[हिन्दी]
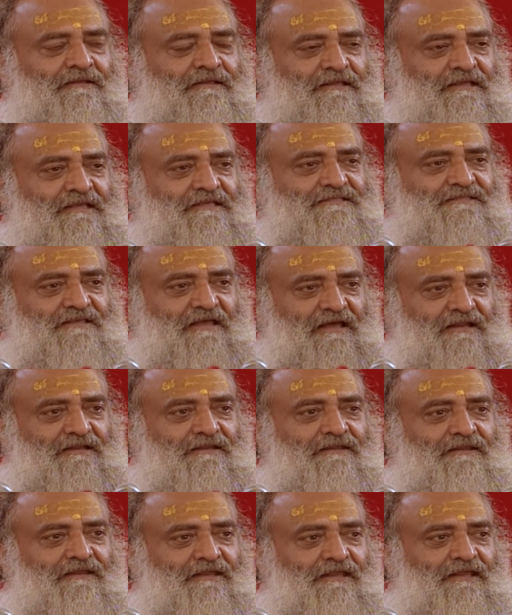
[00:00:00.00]
ये सारे
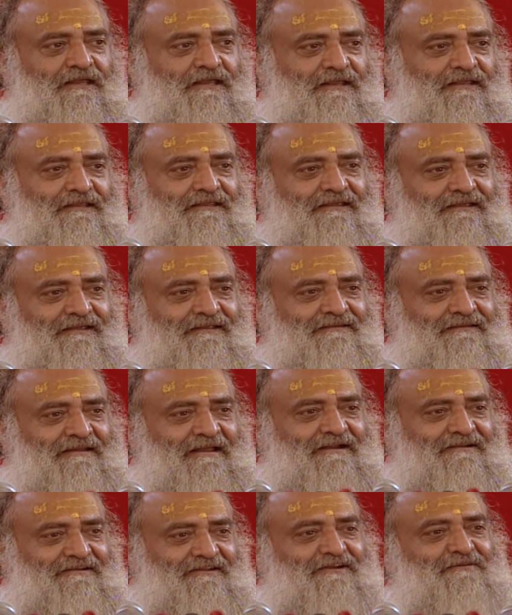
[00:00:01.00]
ये ये
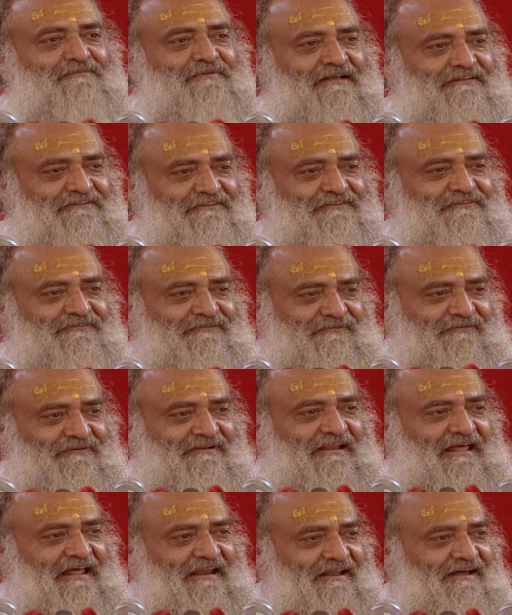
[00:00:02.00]
नाटकबाजी छोड़
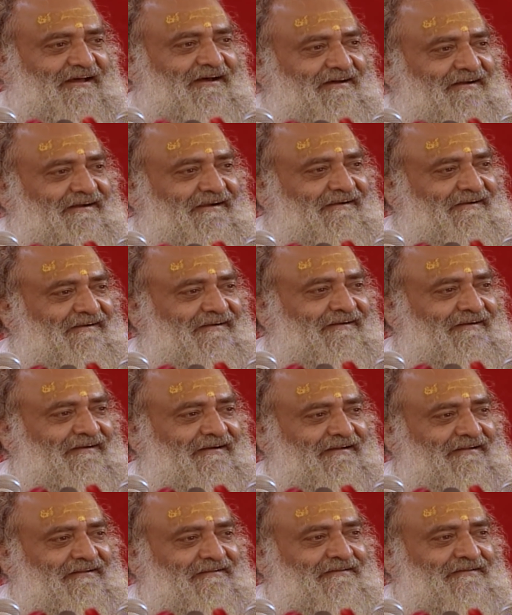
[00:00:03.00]
लाला
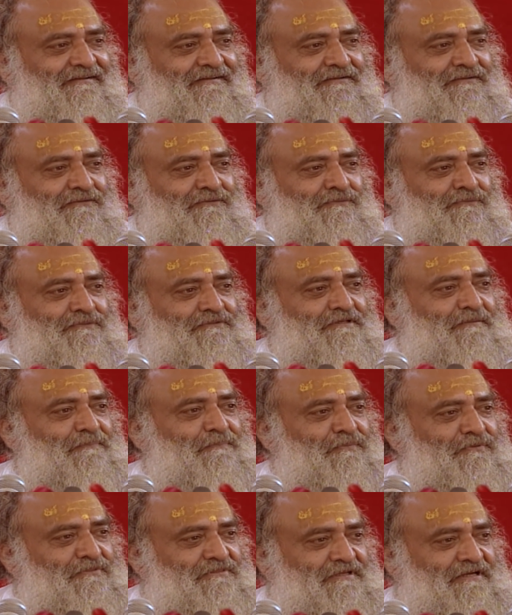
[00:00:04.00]
तुझे
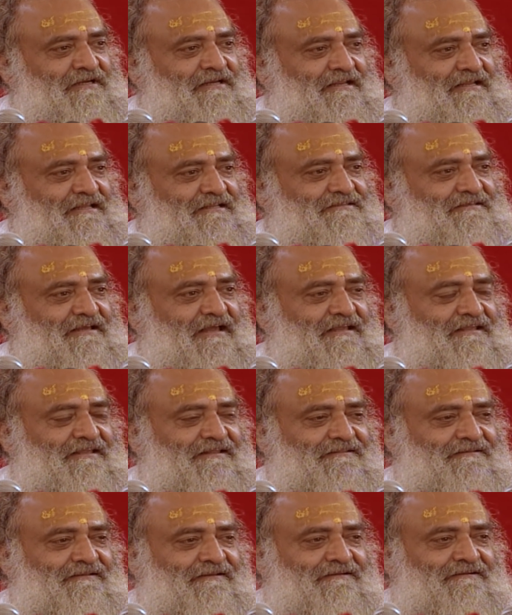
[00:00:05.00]
पुत्र नहीं चाहिए
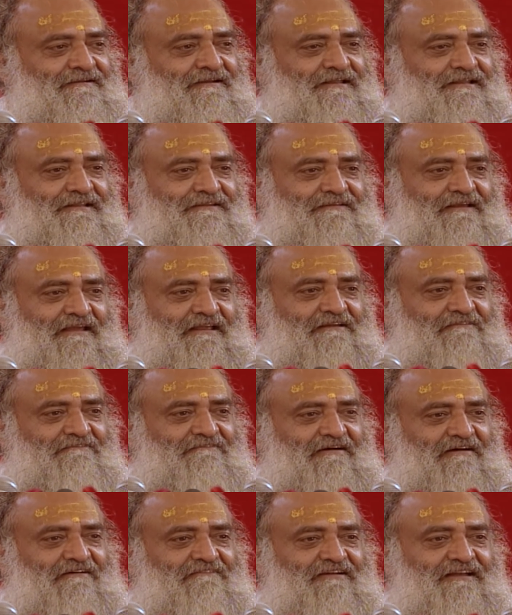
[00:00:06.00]
धन नहीं चाहिए
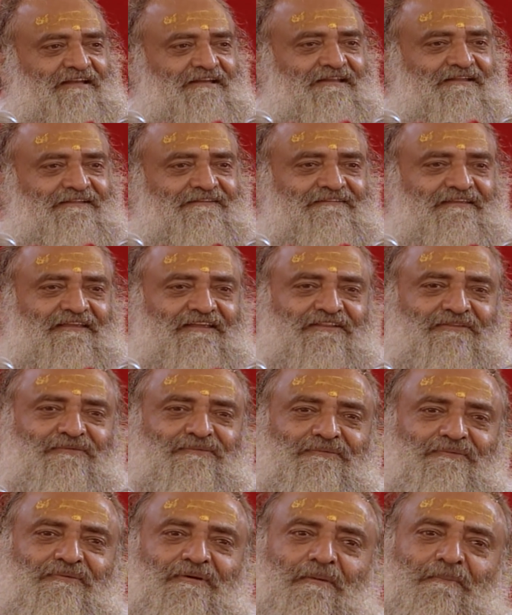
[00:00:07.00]
वाहवाही नहीं चाहिए तू
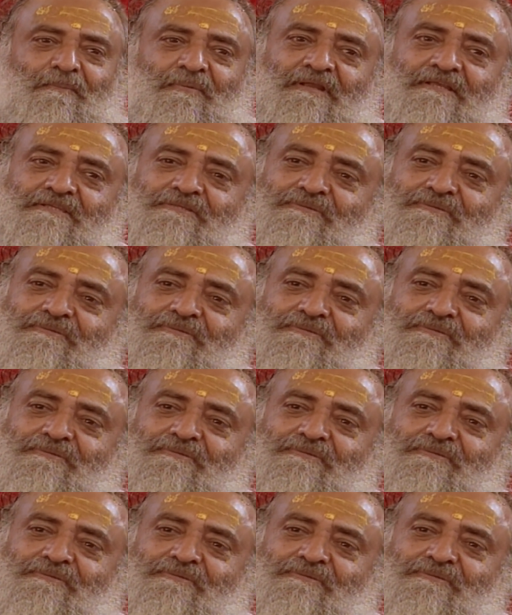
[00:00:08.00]
तो अपने